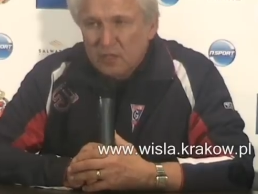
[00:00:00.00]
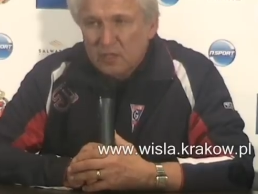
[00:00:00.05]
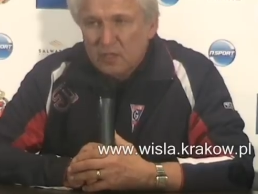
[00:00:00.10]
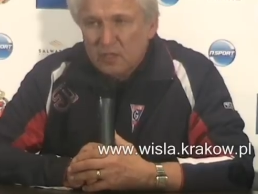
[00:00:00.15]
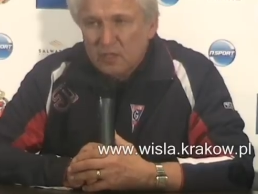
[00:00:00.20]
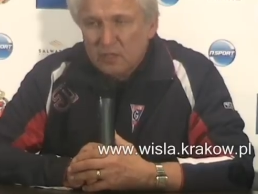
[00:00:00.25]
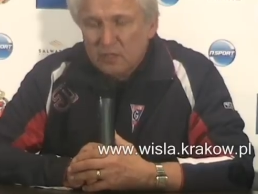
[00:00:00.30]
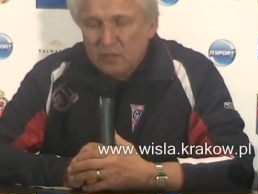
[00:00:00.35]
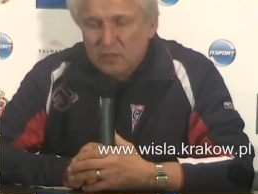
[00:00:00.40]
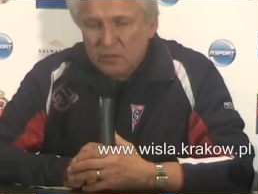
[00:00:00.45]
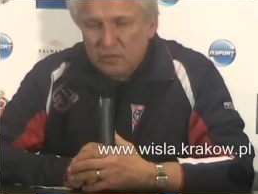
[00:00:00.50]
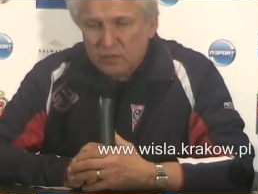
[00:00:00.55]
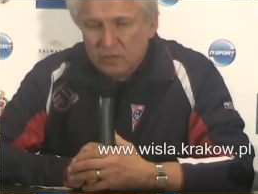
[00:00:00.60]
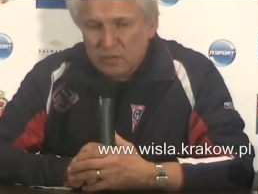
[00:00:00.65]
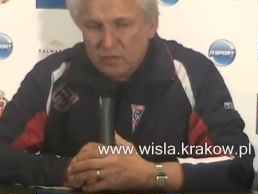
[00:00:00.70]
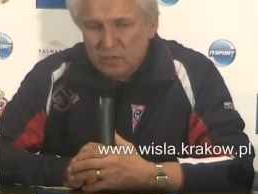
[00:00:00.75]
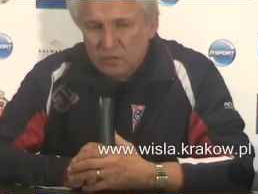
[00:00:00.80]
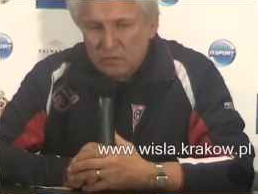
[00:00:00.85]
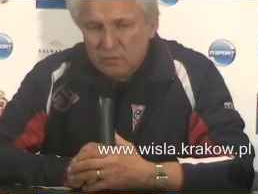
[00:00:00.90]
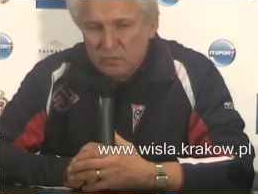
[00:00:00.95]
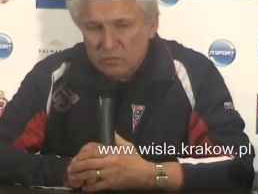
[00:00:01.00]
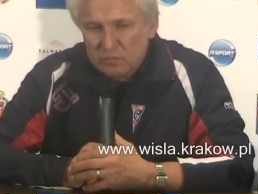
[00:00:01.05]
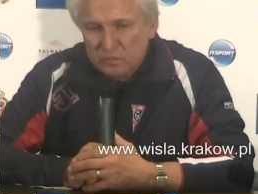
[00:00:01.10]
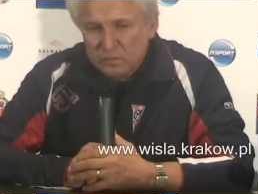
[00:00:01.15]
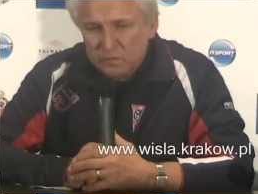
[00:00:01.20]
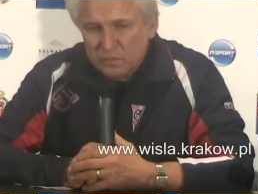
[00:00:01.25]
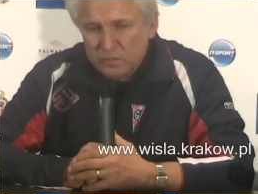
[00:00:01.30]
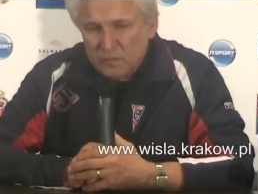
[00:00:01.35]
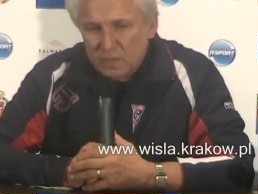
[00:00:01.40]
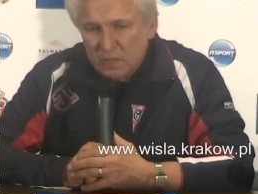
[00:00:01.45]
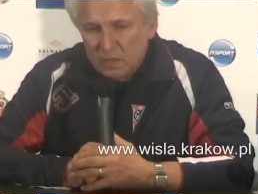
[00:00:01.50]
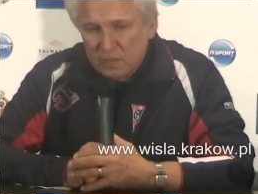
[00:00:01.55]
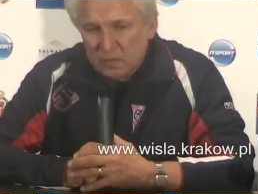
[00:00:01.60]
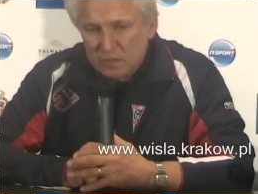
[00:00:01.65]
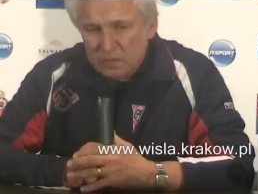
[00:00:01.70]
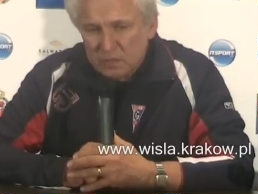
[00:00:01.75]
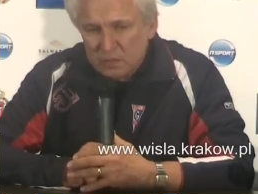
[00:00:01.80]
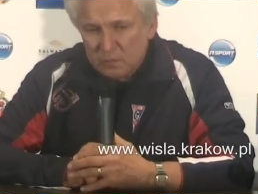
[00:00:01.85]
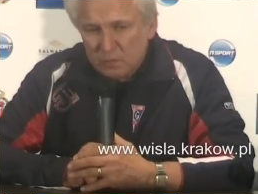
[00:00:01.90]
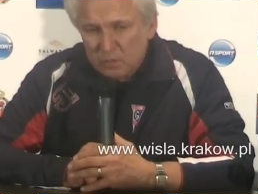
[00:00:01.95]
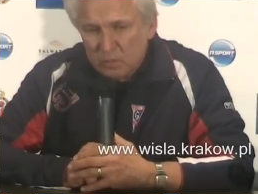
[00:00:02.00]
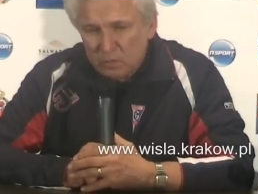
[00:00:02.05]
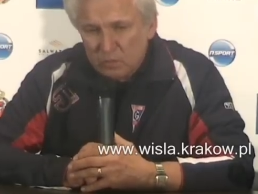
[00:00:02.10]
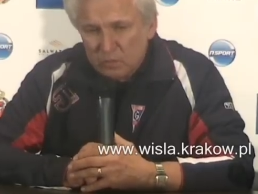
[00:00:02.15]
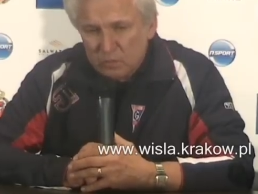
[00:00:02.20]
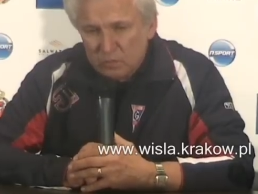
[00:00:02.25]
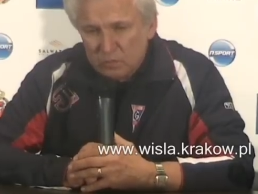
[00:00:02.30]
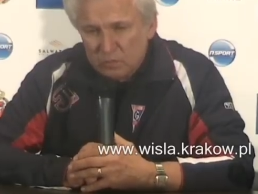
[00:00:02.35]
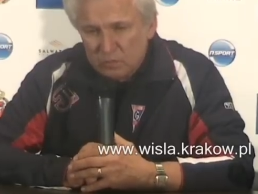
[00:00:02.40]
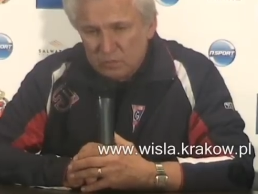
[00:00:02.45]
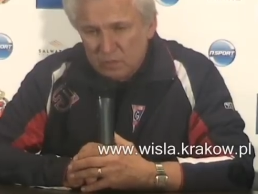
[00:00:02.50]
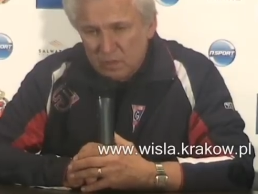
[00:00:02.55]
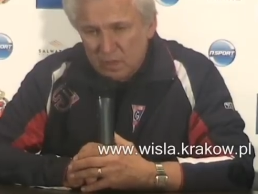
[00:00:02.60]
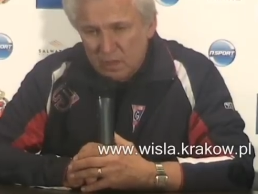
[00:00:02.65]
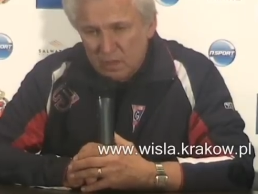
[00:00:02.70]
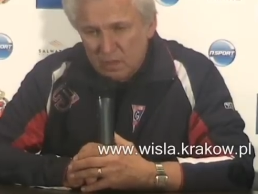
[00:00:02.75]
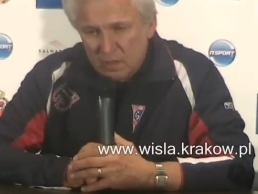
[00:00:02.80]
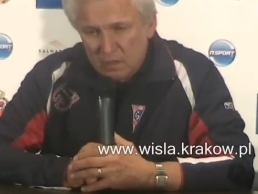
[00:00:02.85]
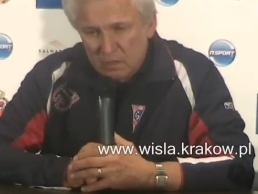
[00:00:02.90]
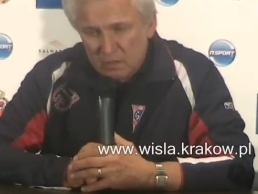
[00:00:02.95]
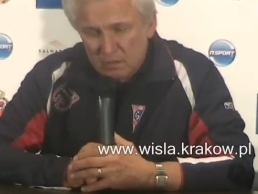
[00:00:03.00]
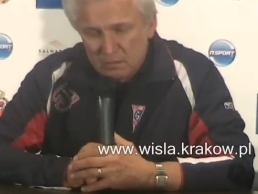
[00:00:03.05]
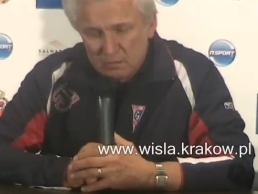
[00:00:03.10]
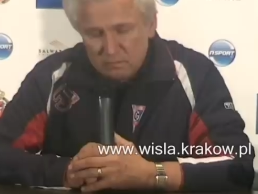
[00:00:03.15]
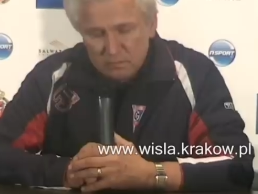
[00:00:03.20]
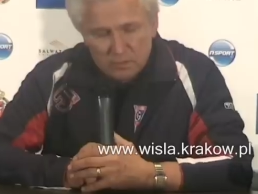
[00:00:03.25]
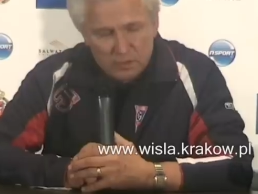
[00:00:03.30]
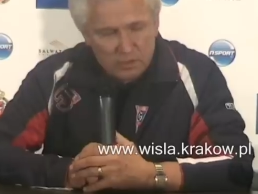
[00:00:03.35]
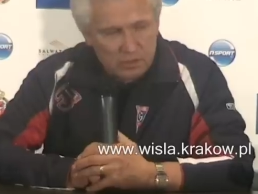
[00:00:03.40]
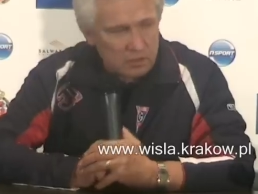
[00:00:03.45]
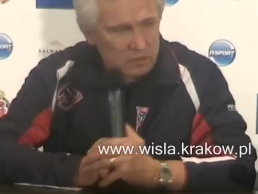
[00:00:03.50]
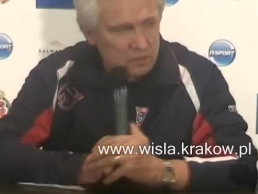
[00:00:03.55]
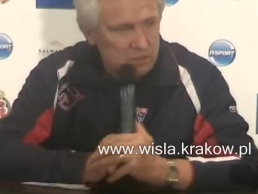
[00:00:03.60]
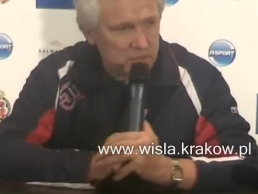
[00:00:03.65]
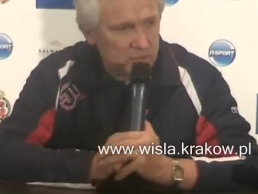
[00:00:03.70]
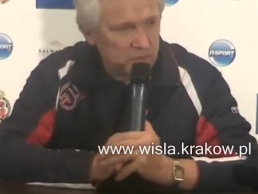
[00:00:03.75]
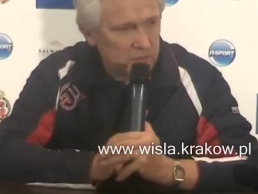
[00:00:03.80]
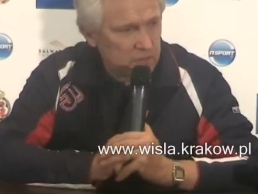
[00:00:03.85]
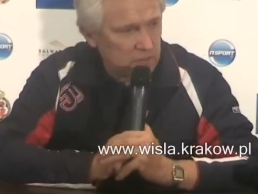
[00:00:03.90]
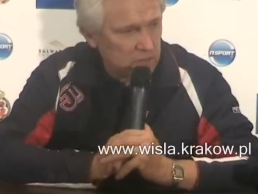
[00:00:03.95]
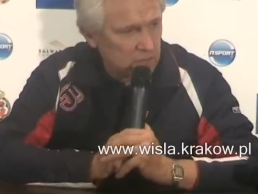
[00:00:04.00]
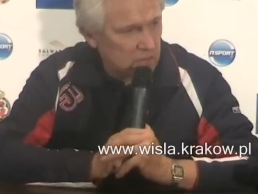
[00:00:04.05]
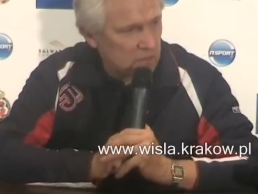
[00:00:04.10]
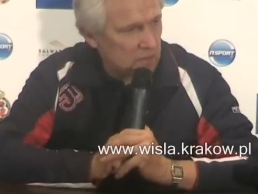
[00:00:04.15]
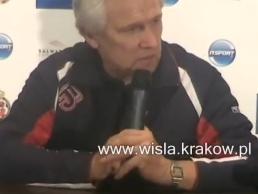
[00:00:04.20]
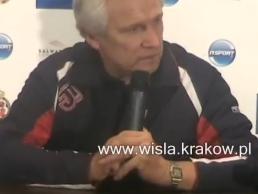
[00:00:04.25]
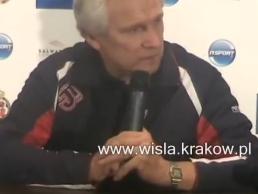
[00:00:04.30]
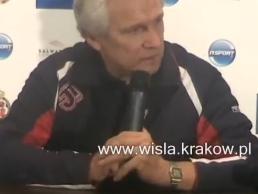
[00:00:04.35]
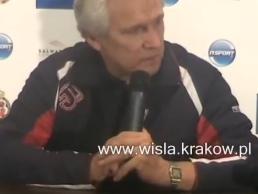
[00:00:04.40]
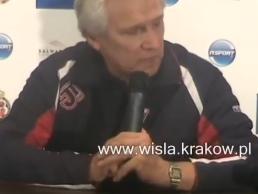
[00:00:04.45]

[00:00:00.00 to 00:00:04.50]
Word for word: E, nie strzelił e, z boku, no ale myślę, że Wisła